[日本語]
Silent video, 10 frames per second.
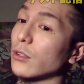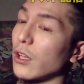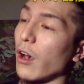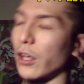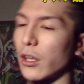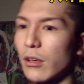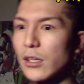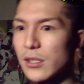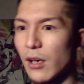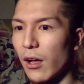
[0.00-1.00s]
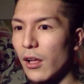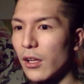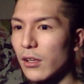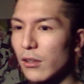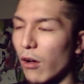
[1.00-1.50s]
て、なんか一回さ、
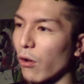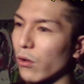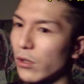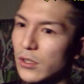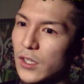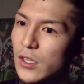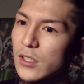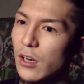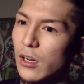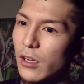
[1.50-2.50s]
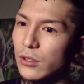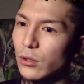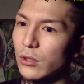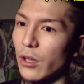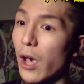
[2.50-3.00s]
なんか全然連絡
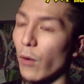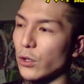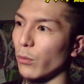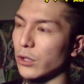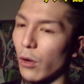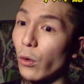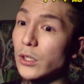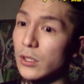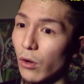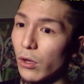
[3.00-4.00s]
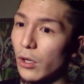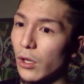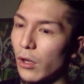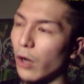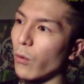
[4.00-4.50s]
取ってないわと思って、こいつと。
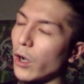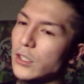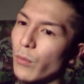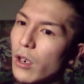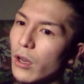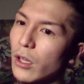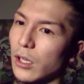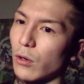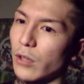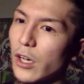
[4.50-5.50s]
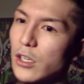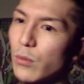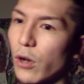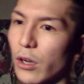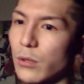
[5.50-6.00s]
あ、でもあいつメンヘラやったけど大丈
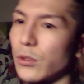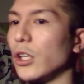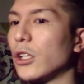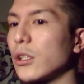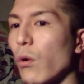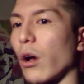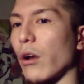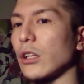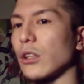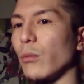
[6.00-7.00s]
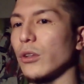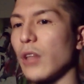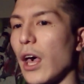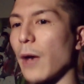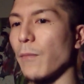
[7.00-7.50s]
夫かなと思って、行きとうかなと思っ
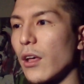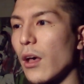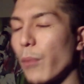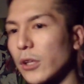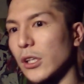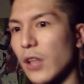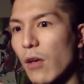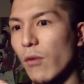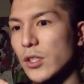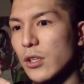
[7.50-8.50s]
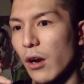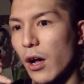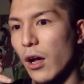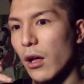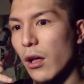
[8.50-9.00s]
て、パって電話したら、